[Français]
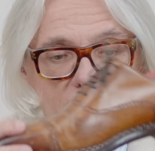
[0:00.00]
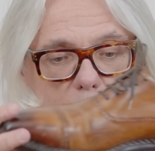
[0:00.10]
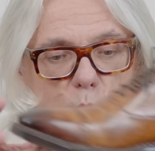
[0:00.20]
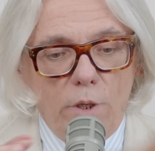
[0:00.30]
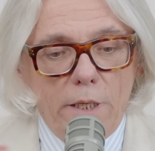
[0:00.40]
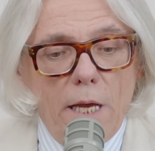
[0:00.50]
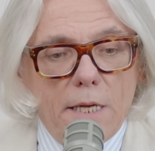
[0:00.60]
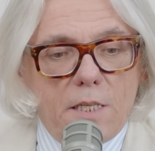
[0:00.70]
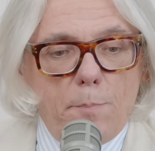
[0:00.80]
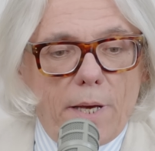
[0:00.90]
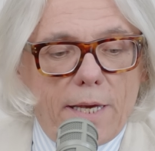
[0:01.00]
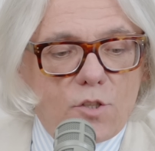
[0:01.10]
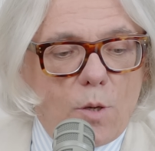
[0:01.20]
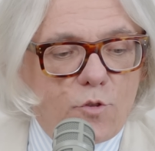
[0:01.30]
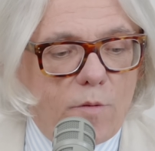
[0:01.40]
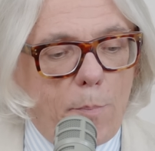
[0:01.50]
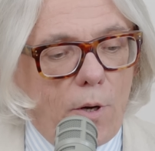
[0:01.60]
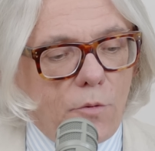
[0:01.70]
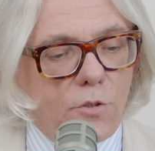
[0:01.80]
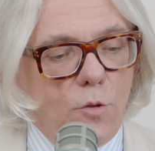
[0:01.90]
simulé. Si par exemple, je vais
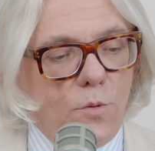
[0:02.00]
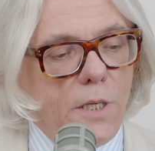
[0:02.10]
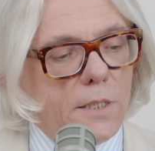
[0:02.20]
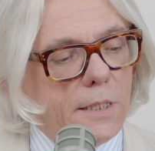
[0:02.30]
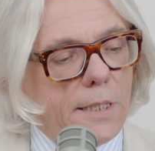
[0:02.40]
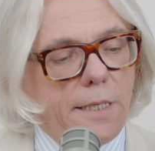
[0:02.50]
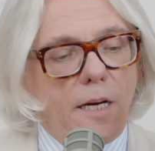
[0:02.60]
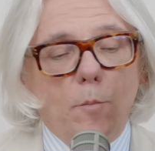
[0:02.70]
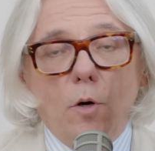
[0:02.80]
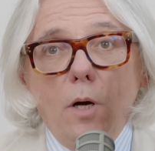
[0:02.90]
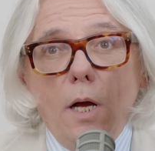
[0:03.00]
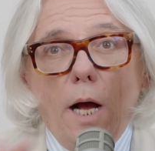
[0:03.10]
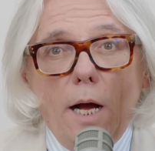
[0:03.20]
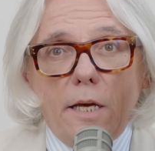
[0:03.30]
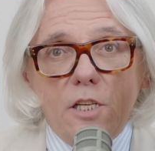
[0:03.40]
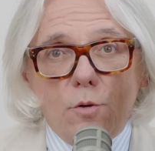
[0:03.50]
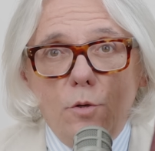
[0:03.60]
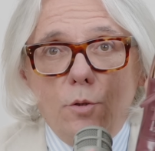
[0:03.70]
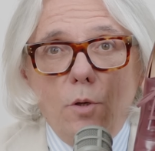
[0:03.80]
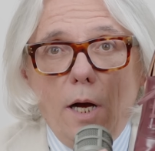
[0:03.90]
prendre celui-ci, c'est également un
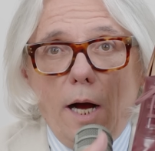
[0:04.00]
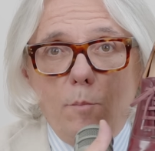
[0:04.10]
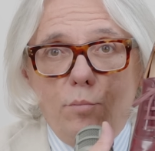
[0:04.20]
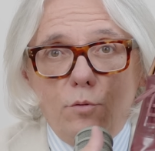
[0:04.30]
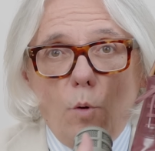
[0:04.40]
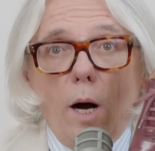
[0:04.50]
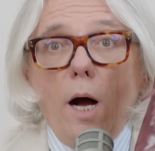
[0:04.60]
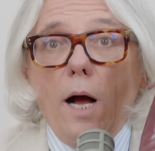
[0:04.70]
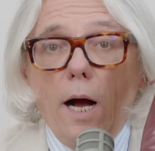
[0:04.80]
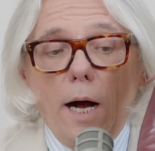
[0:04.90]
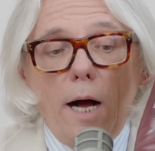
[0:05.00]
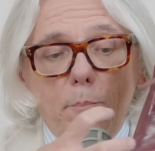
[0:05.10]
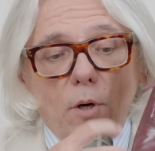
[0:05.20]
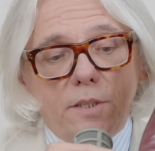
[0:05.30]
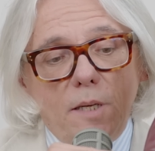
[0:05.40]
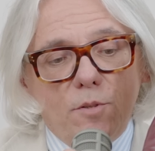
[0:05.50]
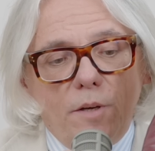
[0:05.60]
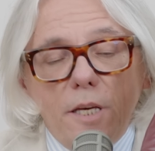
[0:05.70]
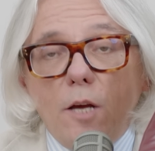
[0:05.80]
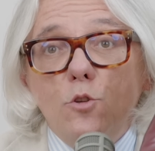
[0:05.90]
Richelieu à bout droit rapporté. Parce que vous
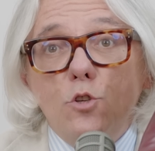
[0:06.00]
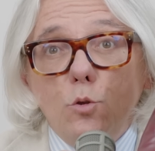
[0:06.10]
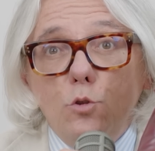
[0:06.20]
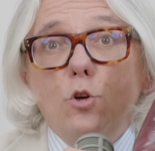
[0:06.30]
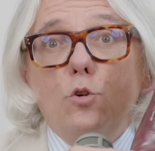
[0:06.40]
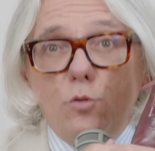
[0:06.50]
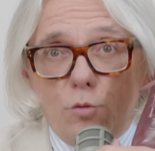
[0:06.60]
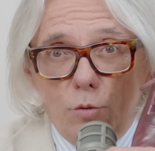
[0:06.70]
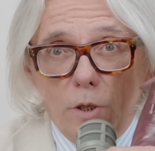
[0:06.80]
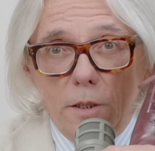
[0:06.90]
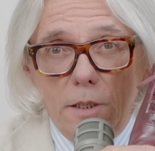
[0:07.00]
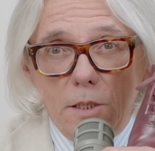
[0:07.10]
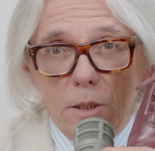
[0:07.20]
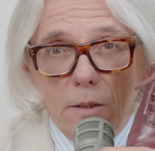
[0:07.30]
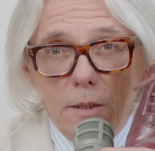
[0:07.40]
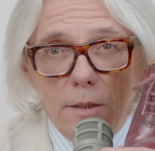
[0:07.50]
voyez, il y a une zone de couture ici.